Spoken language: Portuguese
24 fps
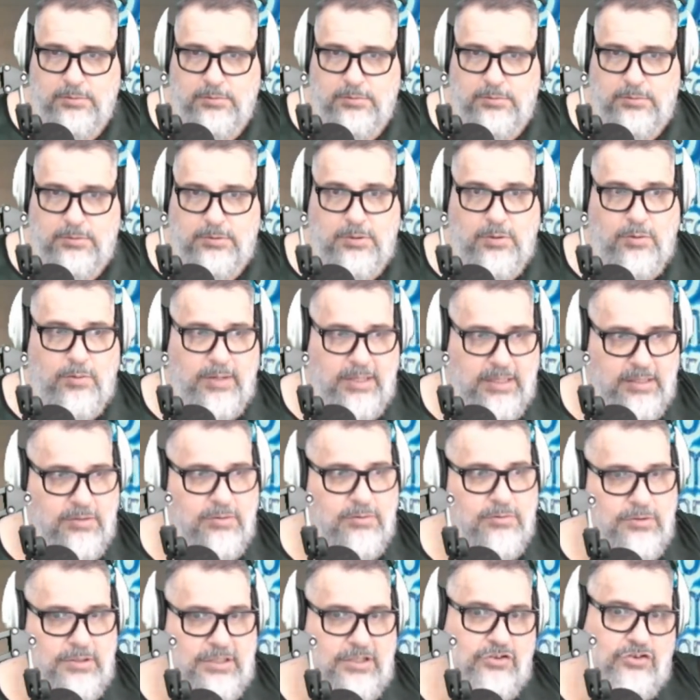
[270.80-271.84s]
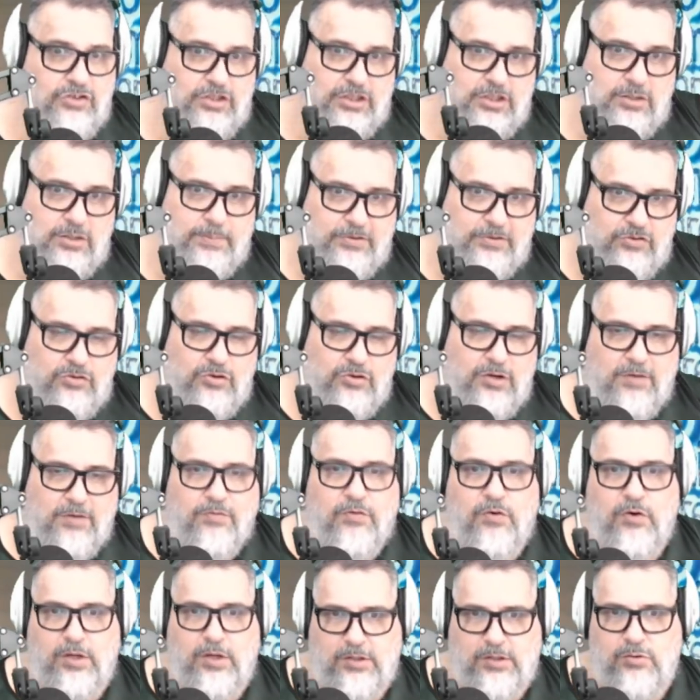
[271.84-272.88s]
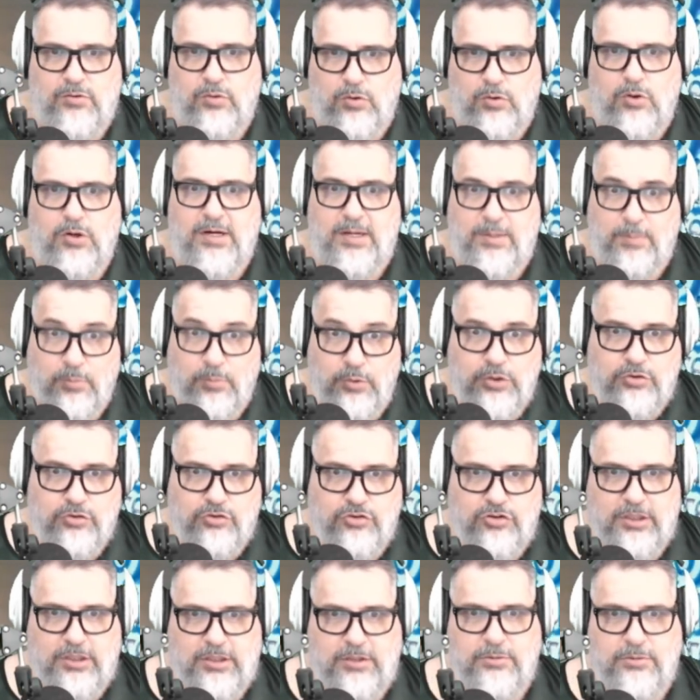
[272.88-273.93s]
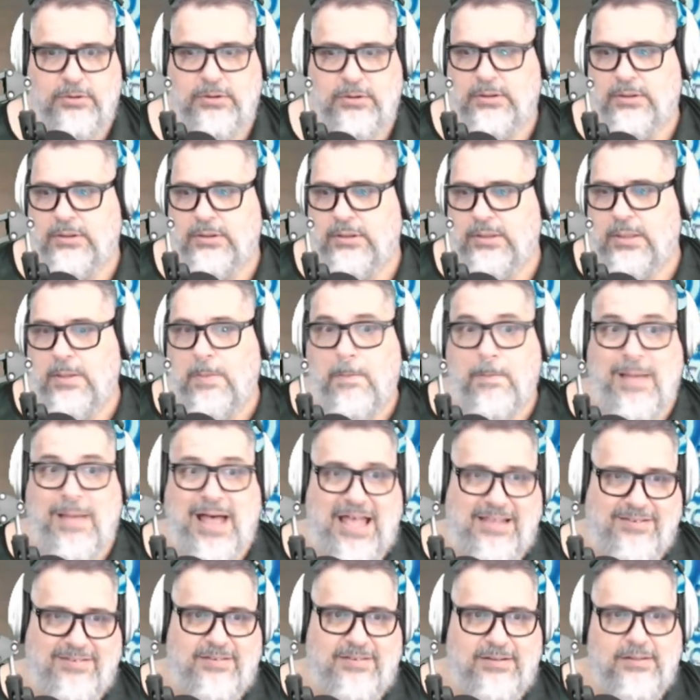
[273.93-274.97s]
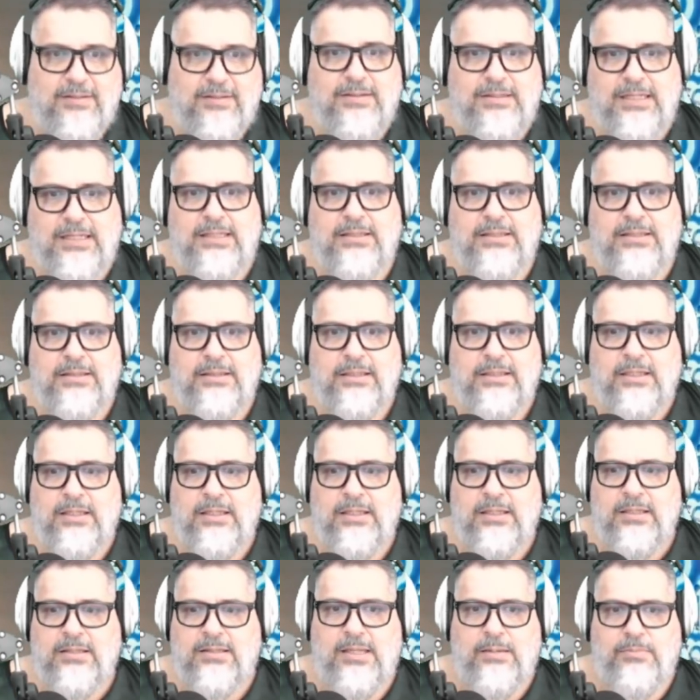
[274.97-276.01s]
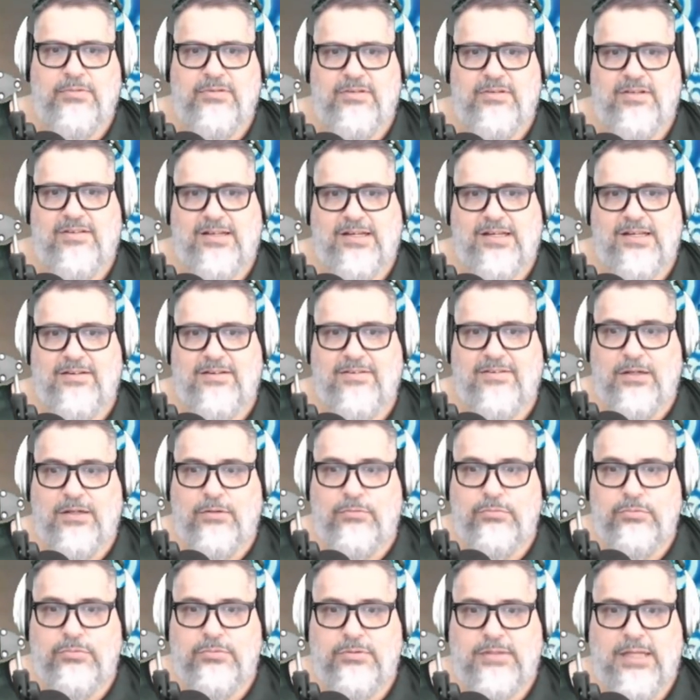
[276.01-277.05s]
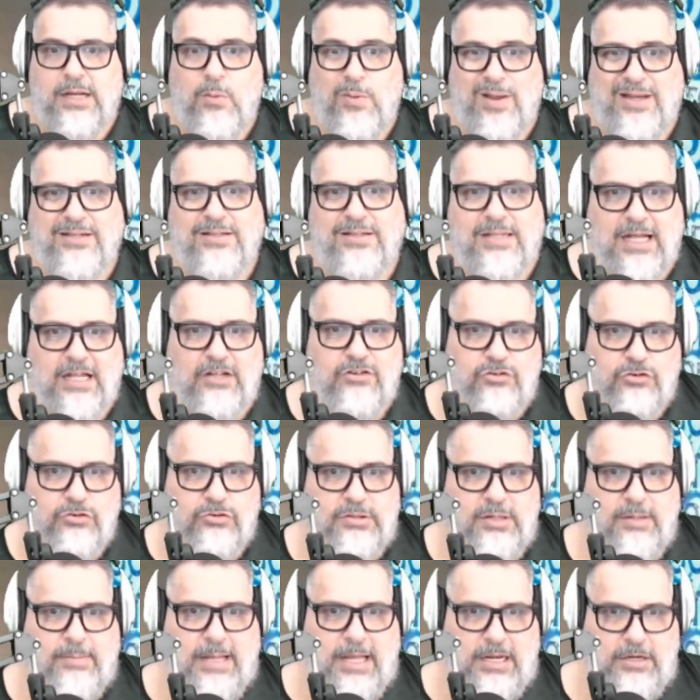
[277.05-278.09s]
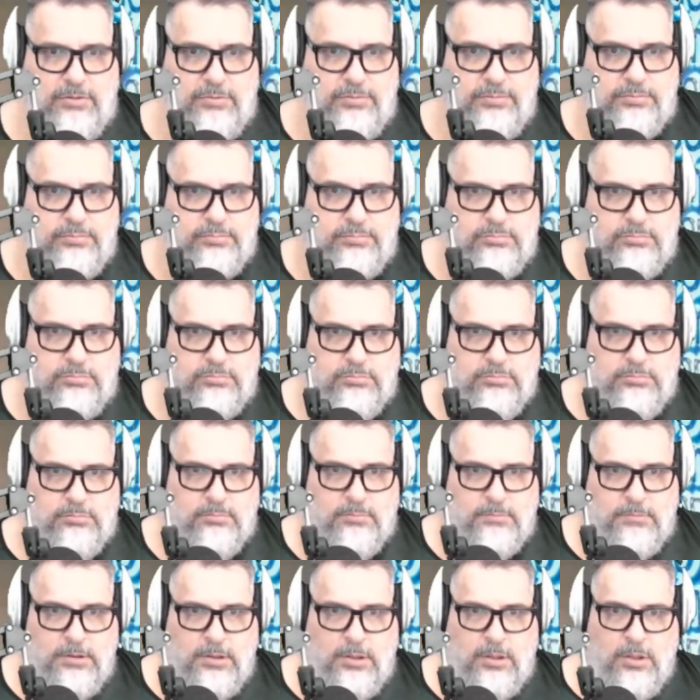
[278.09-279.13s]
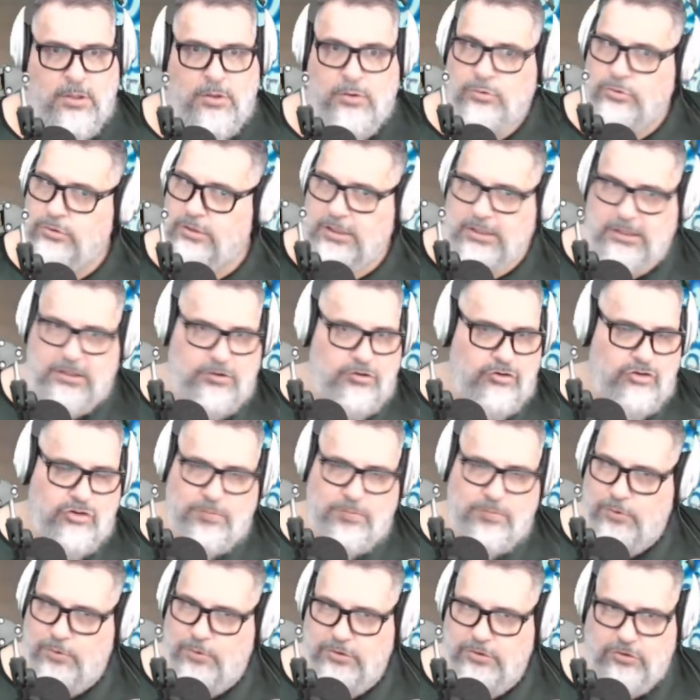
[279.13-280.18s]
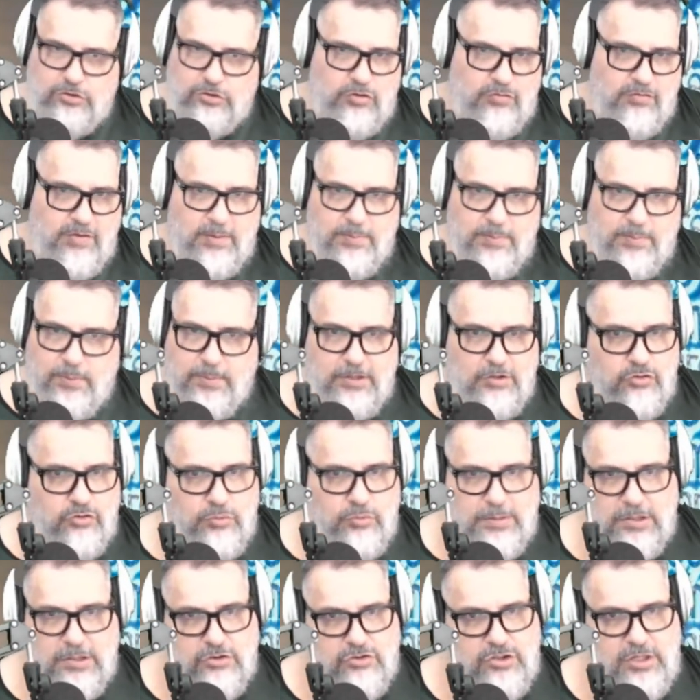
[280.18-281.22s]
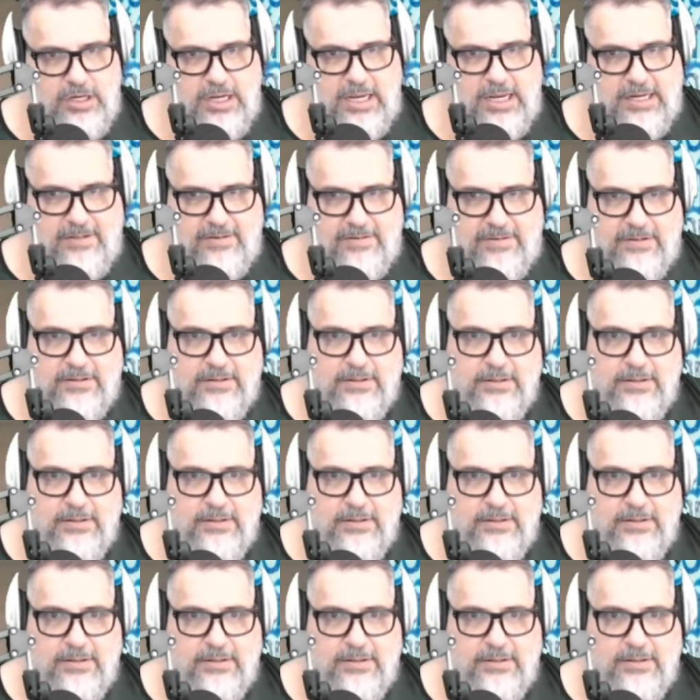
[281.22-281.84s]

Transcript: Não é, não é dinheiro para se jogar fora, concordo, É muito dinheiro. Mas, né, temos essa questão da qualidade do trabalho um treinador de ponta hoje não vem por menos de um milhão de reais.